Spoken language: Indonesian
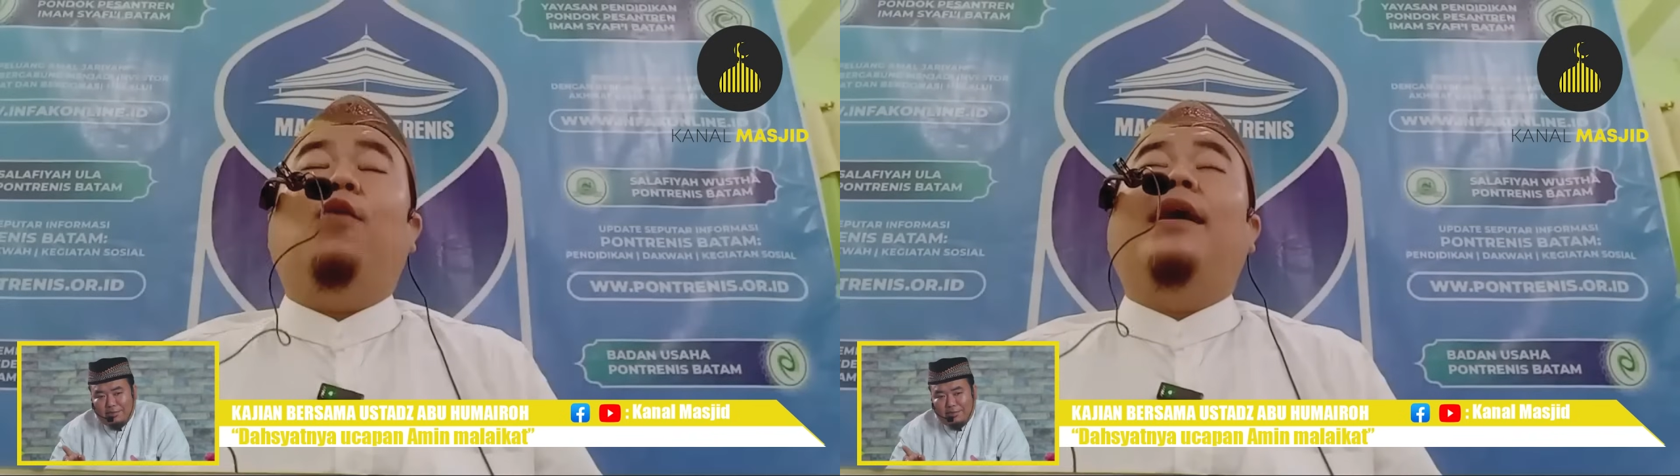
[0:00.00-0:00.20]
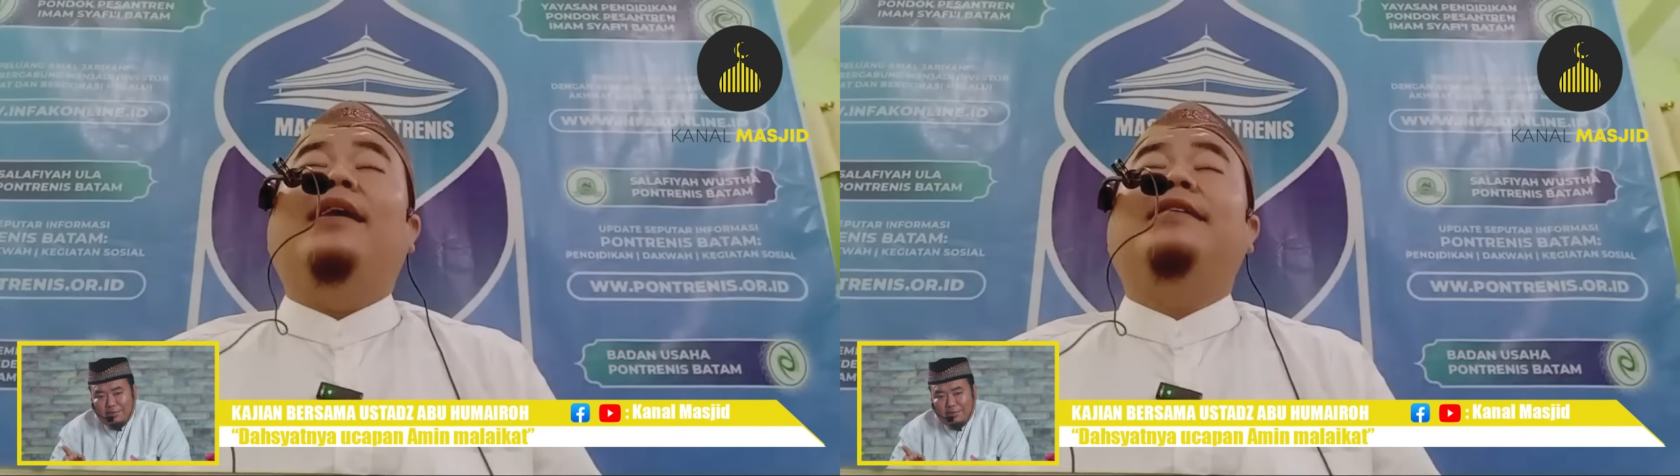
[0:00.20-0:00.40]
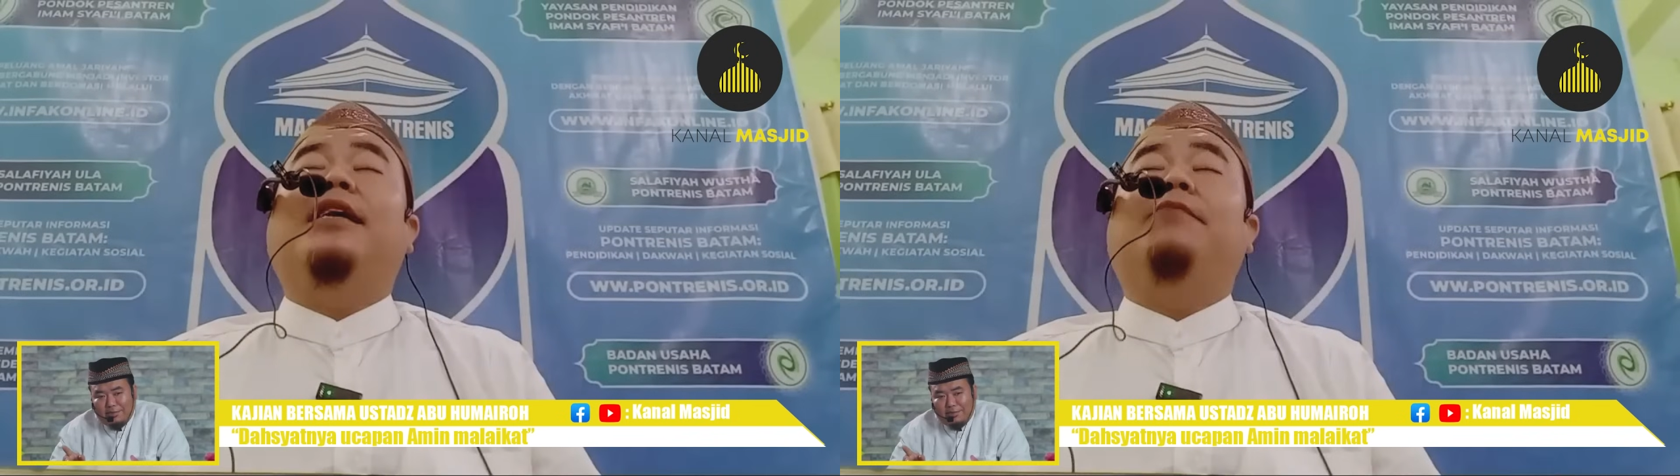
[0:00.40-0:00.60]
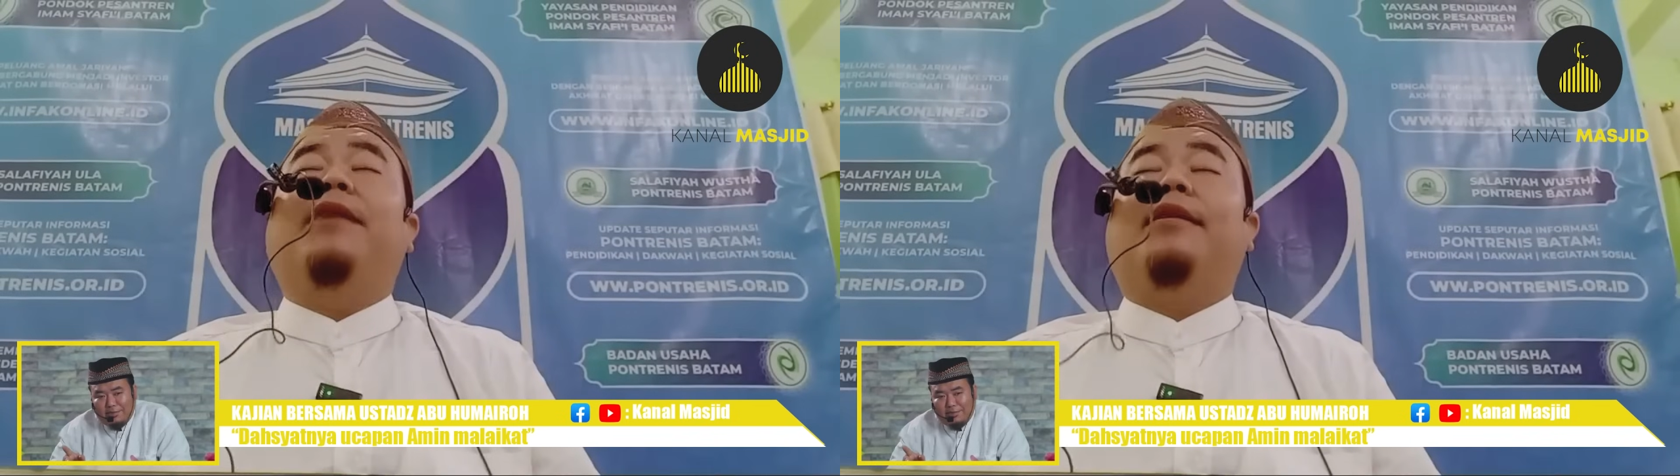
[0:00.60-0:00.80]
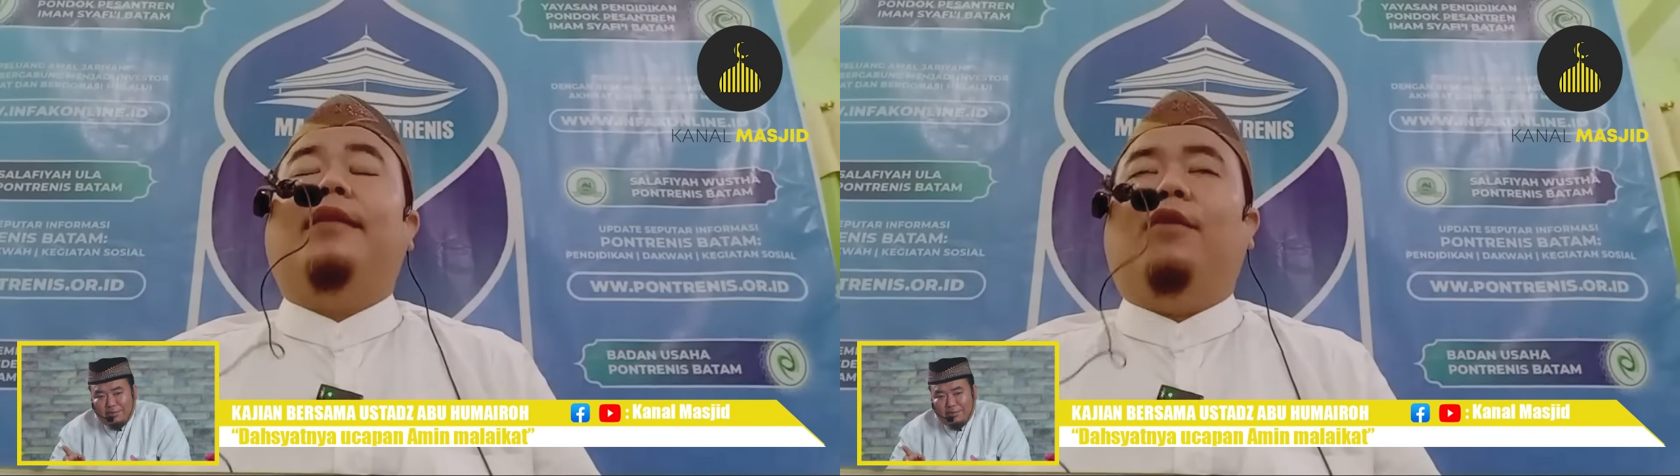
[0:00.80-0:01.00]

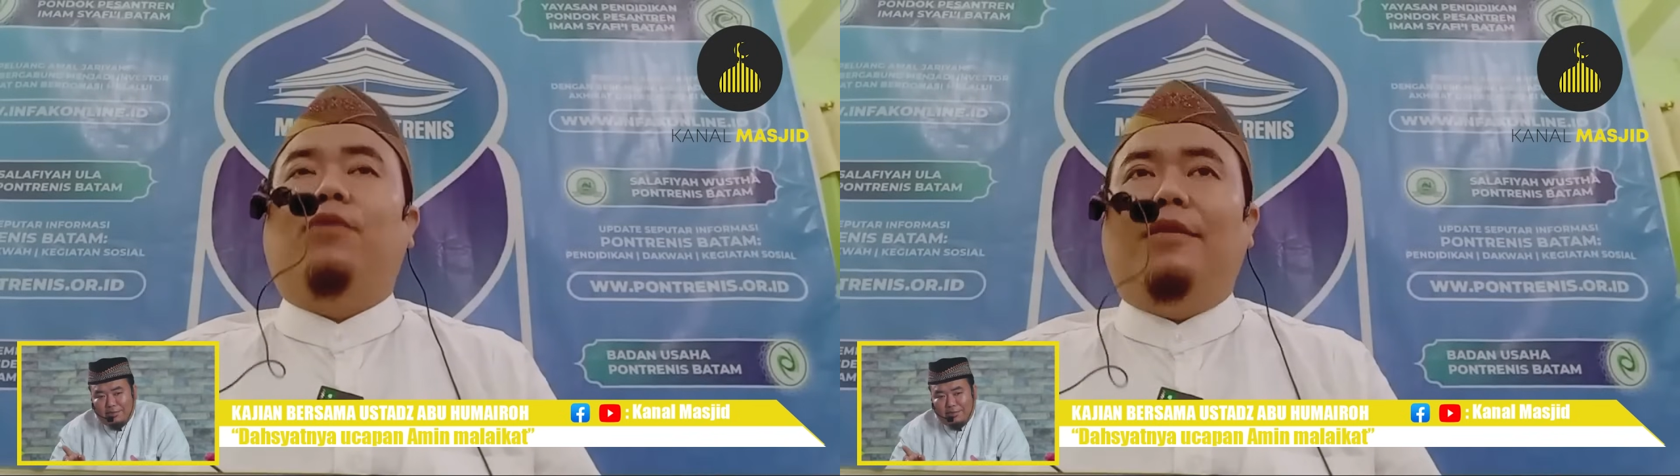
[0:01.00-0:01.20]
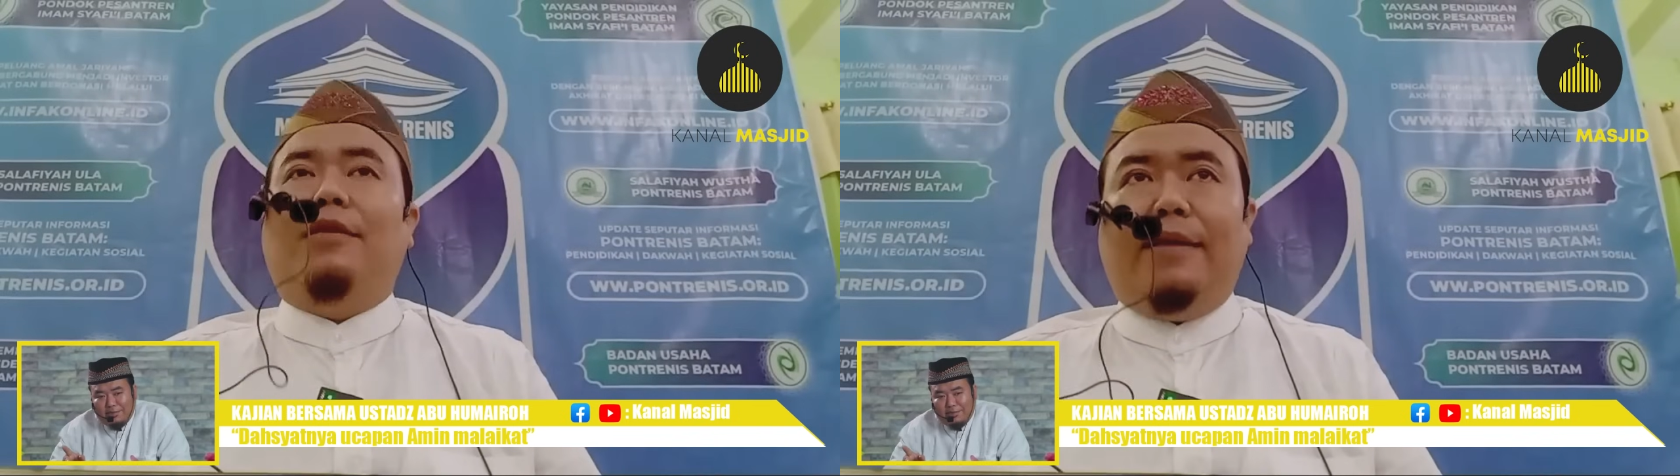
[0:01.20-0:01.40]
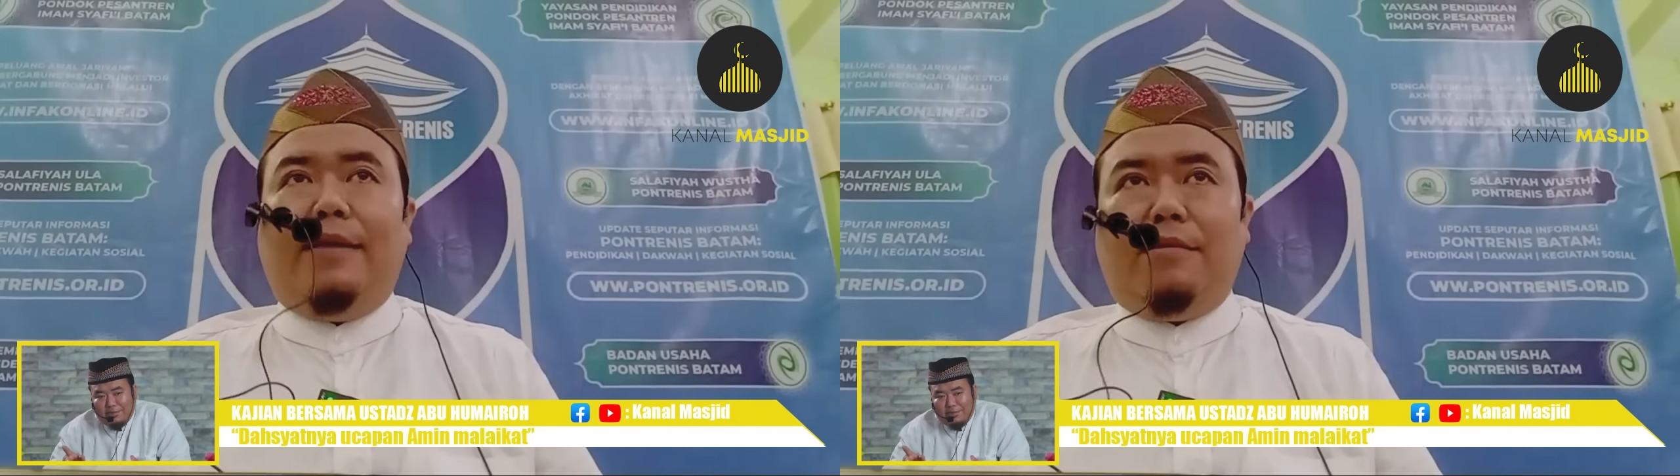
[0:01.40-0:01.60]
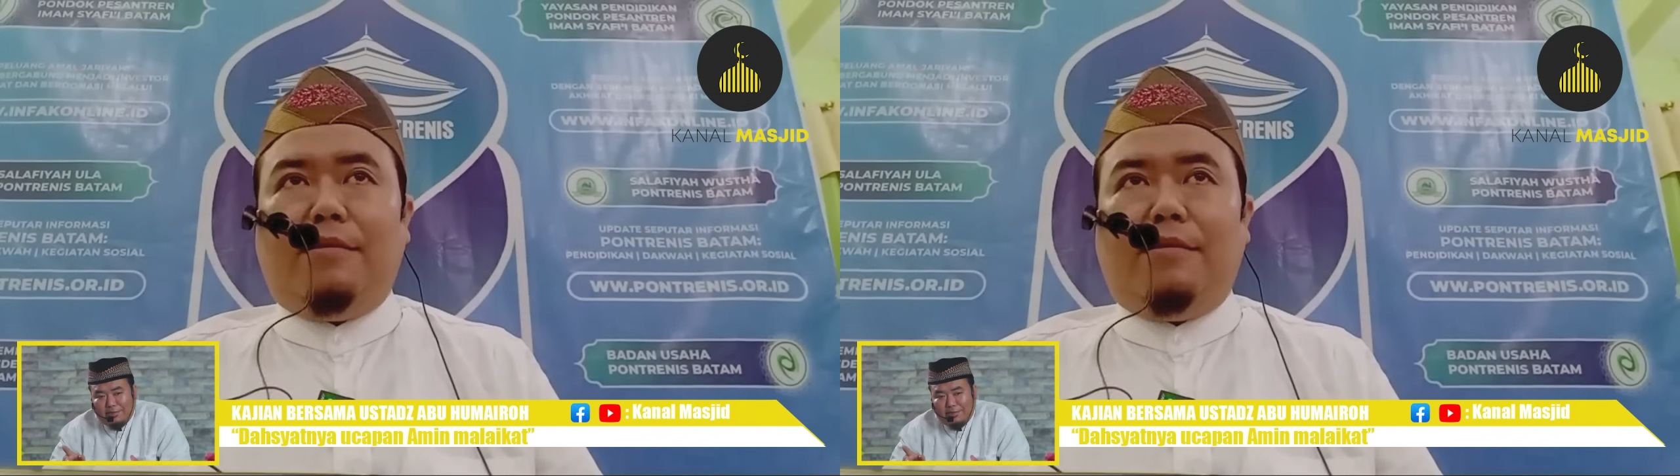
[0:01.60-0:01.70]
wajabat lahul jannah